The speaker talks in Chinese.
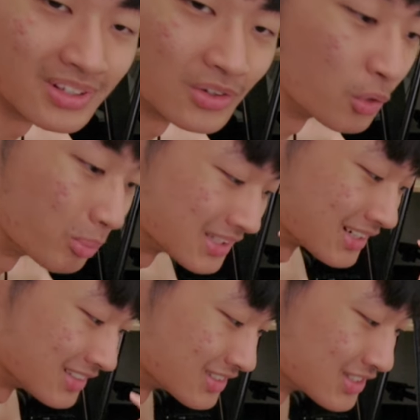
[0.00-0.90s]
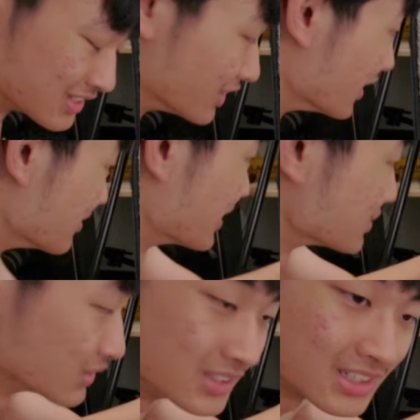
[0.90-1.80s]
因为我平常也是摄影嘛，
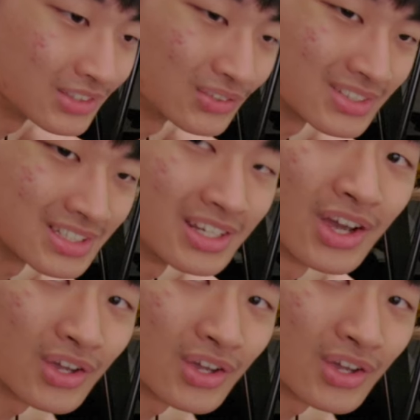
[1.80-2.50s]
所以这个东西